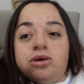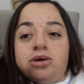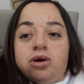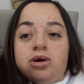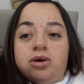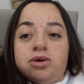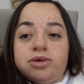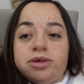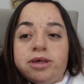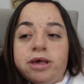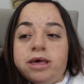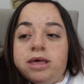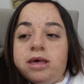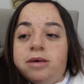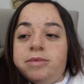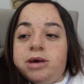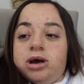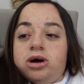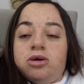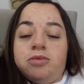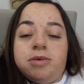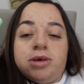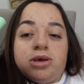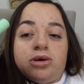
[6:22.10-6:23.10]
lo conseguí de mi
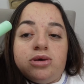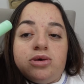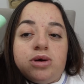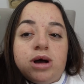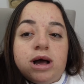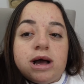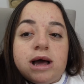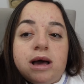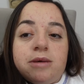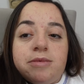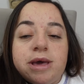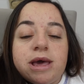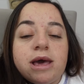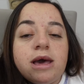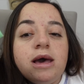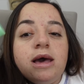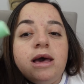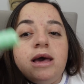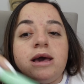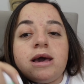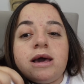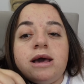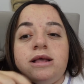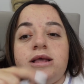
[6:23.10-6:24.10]
cosmetóloga Cami,
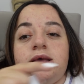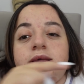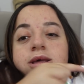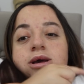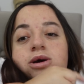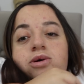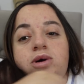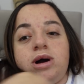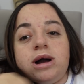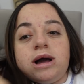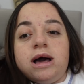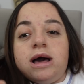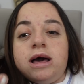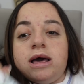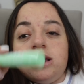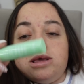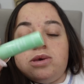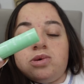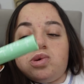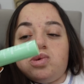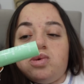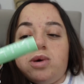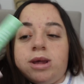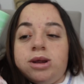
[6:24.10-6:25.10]
que les dejo acá
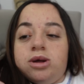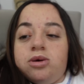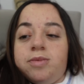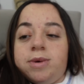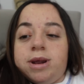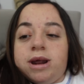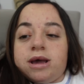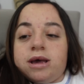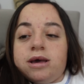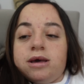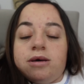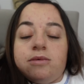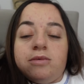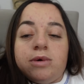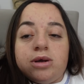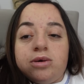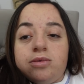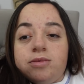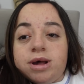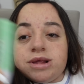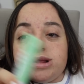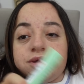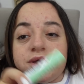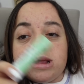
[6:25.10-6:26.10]
el usuario para que, bueno,
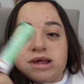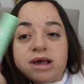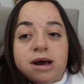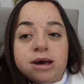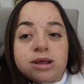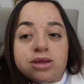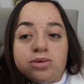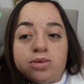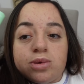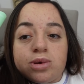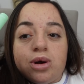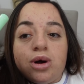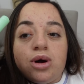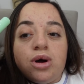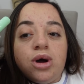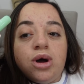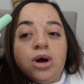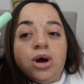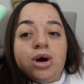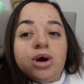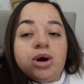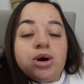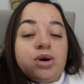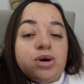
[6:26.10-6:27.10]
vayan a sacar turno
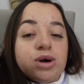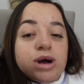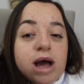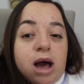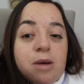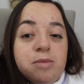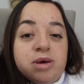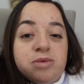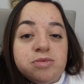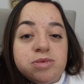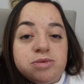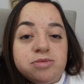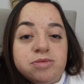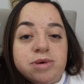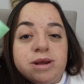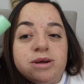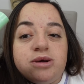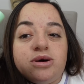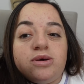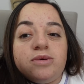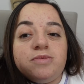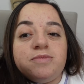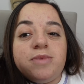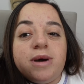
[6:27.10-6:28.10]
con Cami
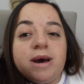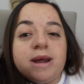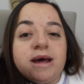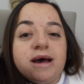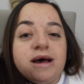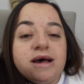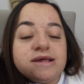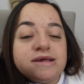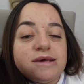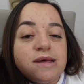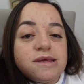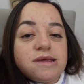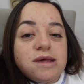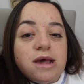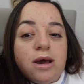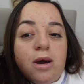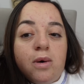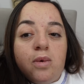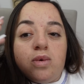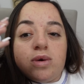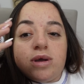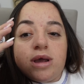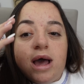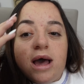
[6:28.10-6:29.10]
primero para hacerse
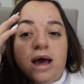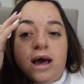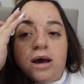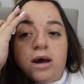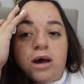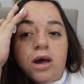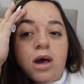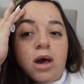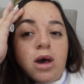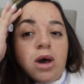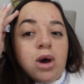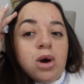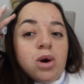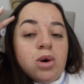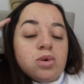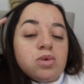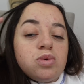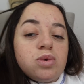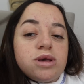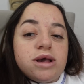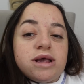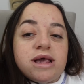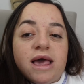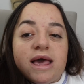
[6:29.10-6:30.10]
una
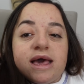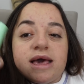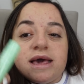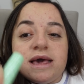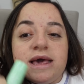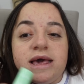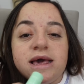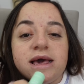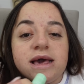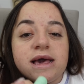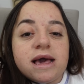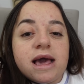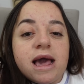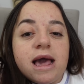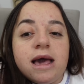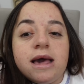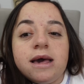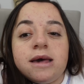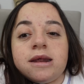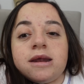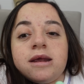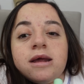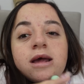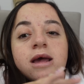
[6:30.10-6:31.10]
rutina
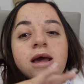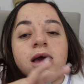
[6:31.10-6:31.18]
skincare,